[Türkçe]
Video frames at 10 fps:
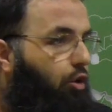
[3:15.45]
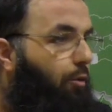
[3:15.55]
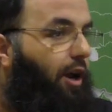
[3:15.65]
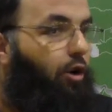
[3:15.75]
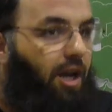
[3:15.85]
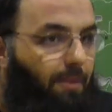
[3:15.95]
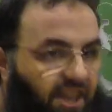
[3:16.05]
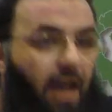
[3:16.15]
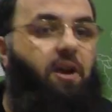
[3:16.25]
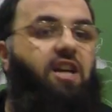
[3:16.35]
Kumar
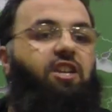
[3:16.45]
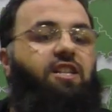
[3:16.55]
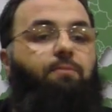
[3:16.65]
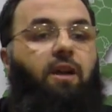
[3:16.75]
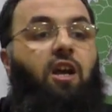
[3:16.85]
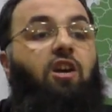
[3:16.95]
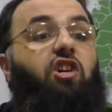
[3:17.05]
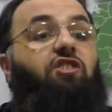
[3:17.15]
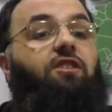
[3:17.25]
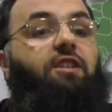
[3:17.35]
oynama demeyeceğiz mi?
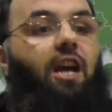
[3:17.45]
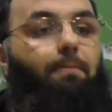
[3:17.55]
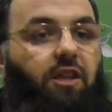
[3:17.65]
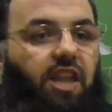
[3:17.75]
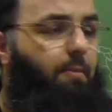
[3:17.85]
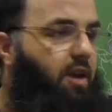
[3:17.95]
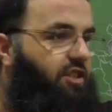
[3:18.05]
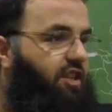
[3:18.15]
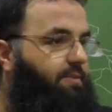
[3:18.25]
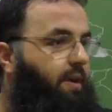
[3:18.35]
Hırsızlık yapma
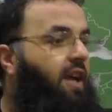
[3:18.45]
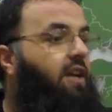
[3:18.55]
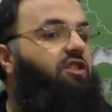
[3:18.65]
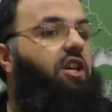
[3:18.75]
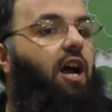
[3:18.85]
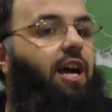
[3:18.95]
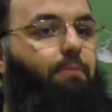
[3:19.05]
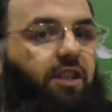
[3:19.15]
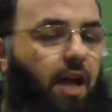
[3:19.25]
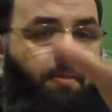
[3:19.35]
demeyeceğiz mi? Zina
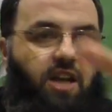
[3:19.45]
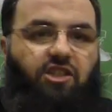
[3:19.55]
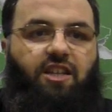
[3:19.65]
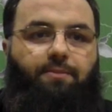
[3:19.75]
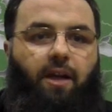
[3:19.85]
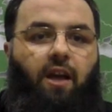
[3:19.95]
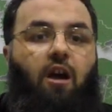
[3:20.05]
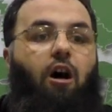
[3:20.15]
etme demeyeceğiz mi?